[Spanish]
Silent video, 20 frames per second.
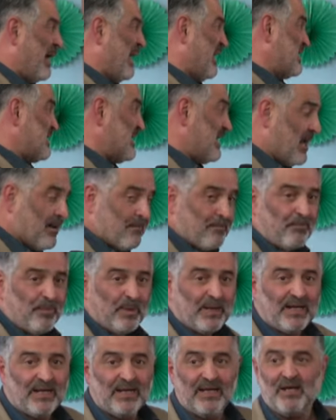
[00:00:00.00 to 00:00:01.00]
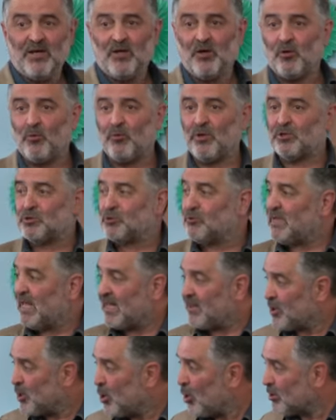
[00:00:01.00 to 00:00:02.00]
para siempre, no es un
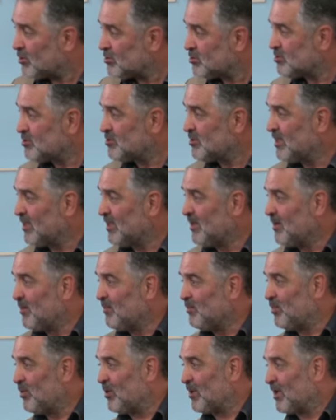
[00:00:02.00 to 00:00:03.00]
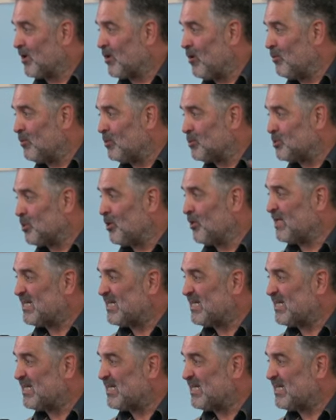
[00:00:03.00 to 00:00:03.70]
adiós, porque como yo